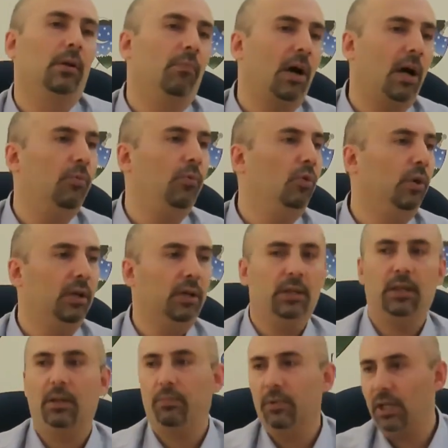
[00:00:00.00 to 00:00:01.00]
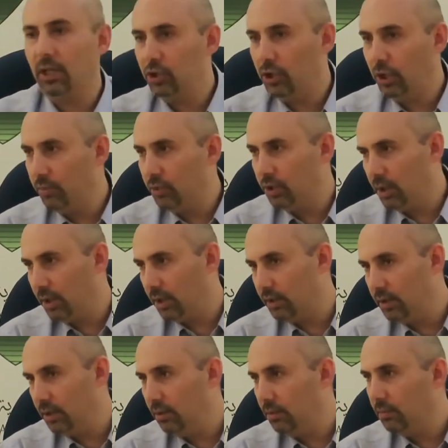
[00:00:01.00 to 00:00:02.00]
مقبولة لدى أبناء الشعب
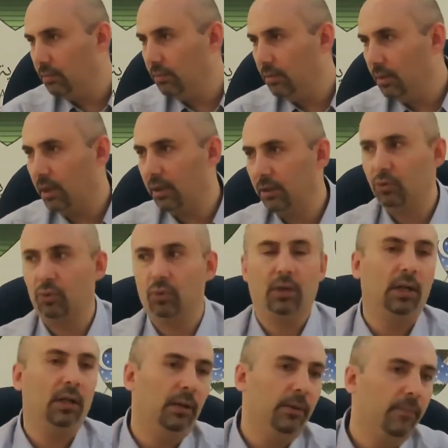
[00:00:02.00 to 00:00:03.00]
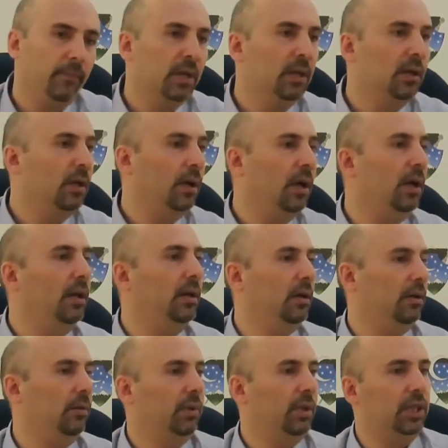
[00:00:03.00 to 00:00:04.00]
الشركسي؟ هذا السؤال.
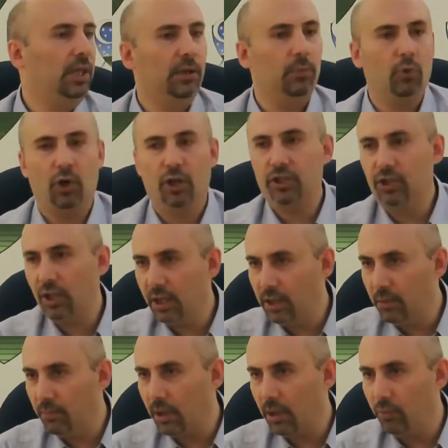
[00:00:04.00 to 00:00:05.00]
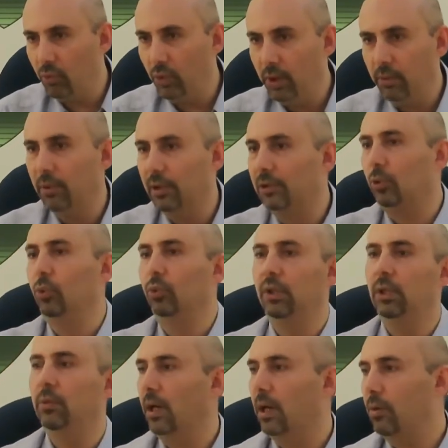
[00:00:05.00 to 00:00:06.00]
هل مثلا مهجرين مقبولة؟
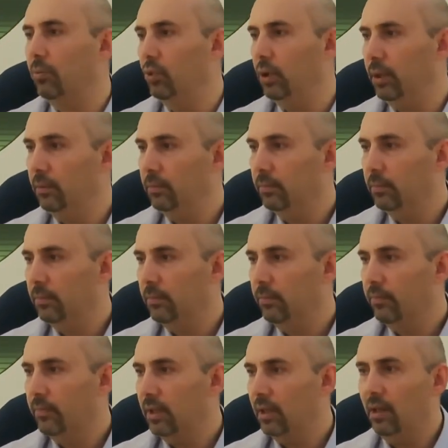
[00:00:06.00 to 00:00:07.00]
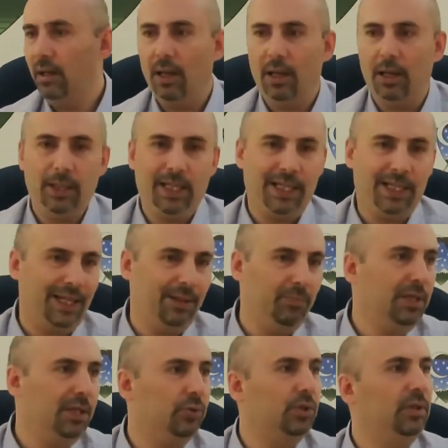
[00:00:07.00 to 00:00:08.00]
مطرودين مقبولة؟ الآن نحكي عن
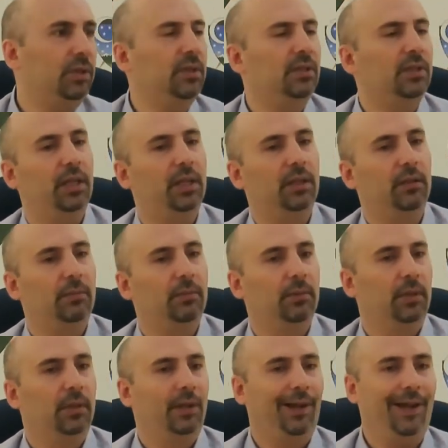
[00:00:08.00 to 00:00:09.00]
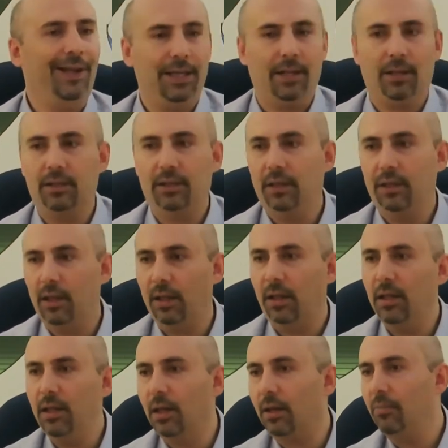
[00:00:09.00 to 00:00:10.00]
160 سنة غيرت
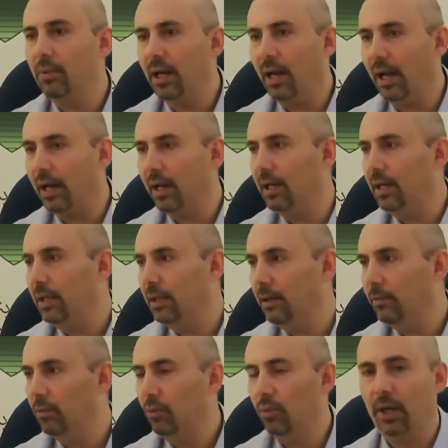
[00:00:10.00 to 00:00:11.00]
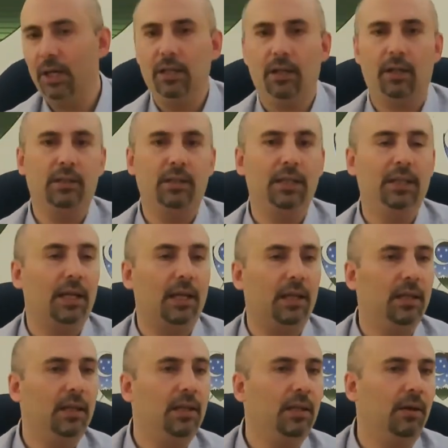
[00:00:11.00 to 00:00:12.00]
الكثير من العقلية وغيرت
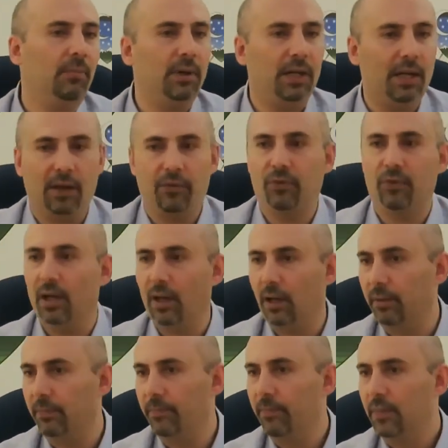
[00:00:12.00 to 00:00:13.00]
الكثير من الأفكار